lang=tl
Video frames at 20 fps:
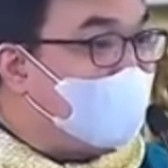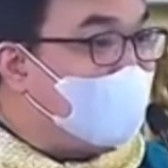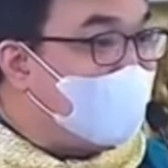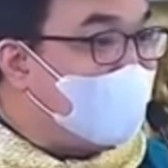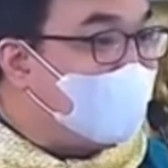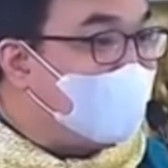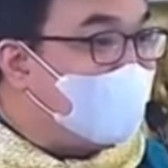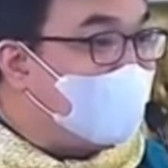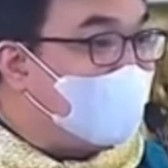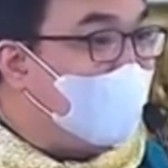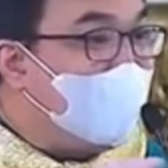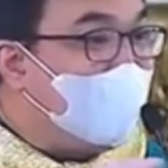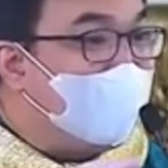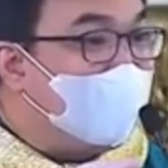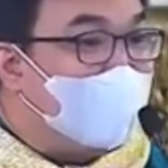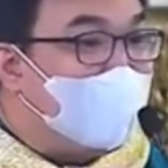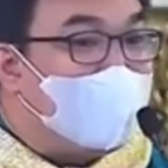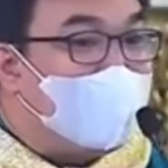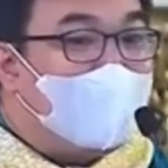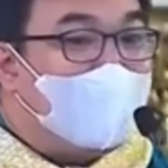atin
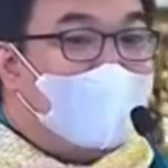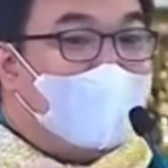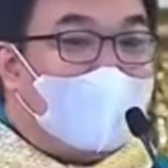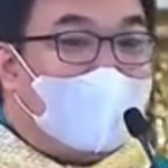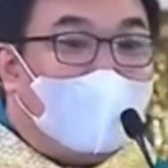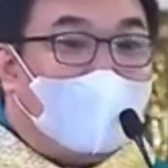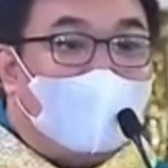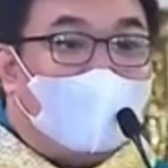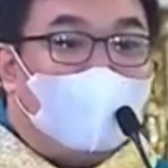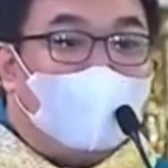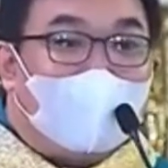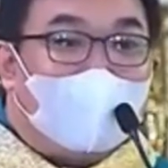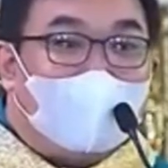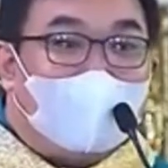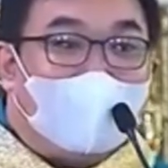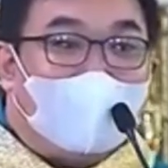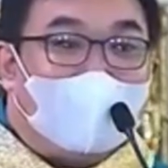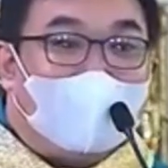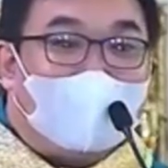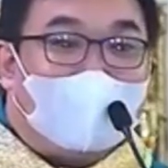ay mahalagang
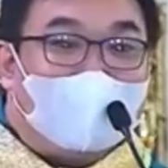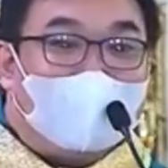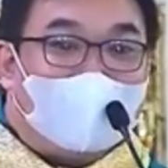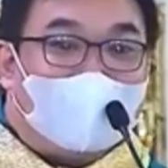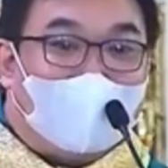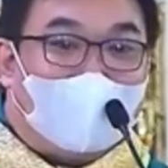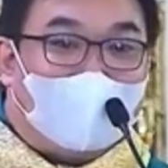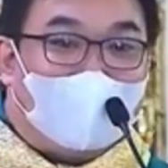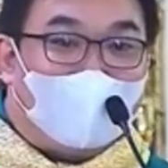tao.